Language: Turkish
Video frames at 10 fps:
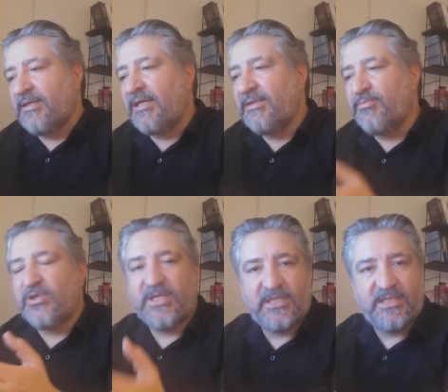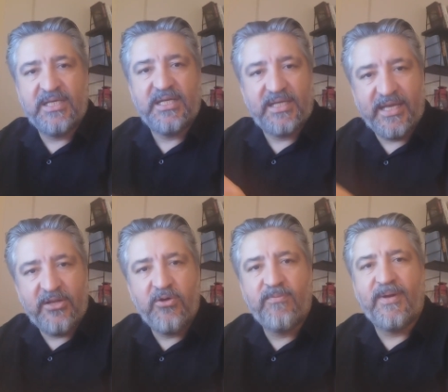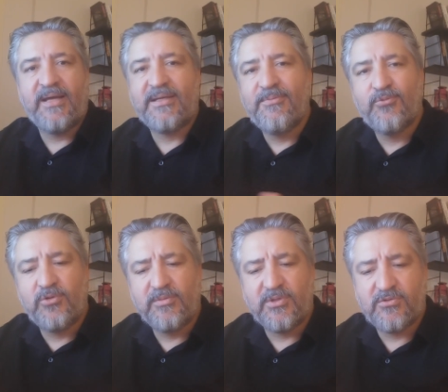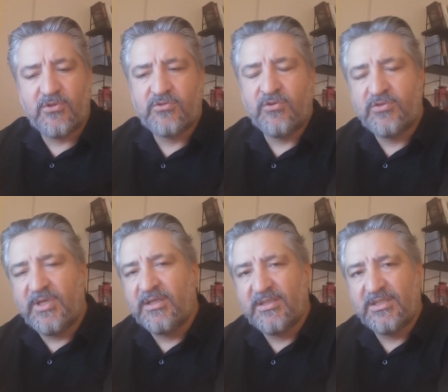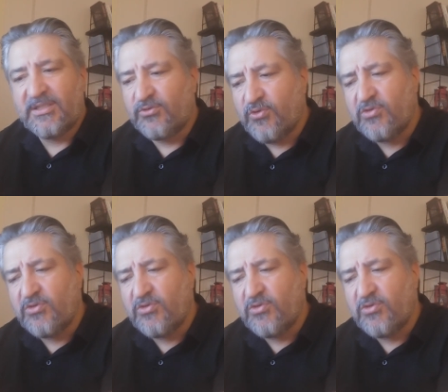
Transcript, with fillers: hani bu gitti geliyor falan gibi bir durum da söz konusu arkadaşlar.